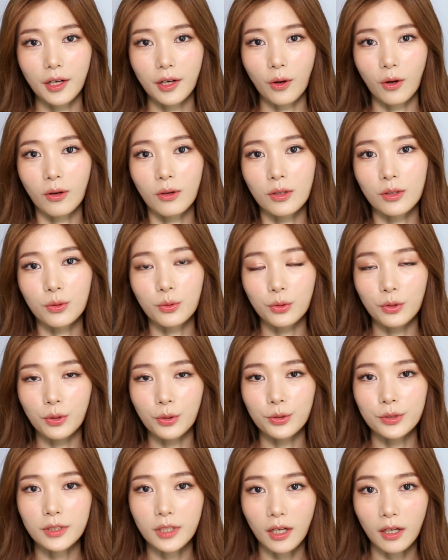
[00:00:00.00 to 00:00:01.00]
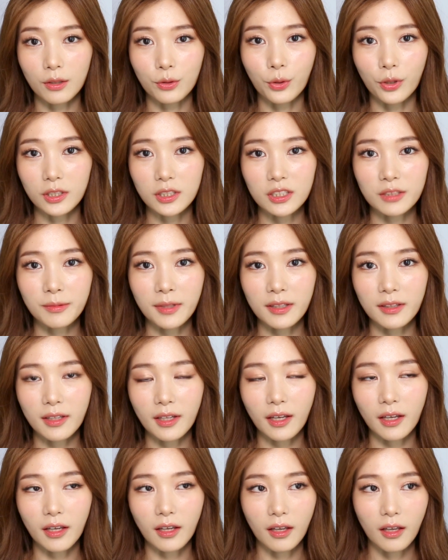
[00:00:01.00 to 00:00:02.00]
거기도 일교차가 되게
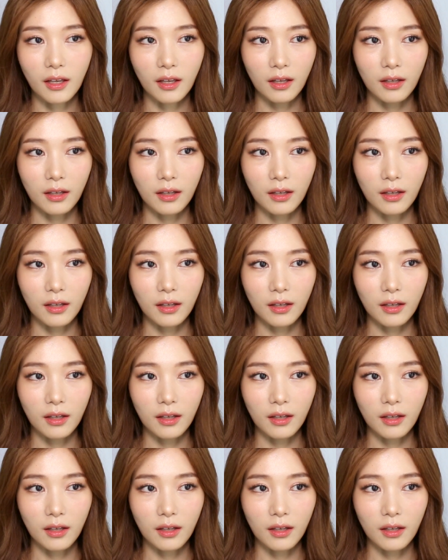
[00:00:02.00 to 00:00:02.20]
심한데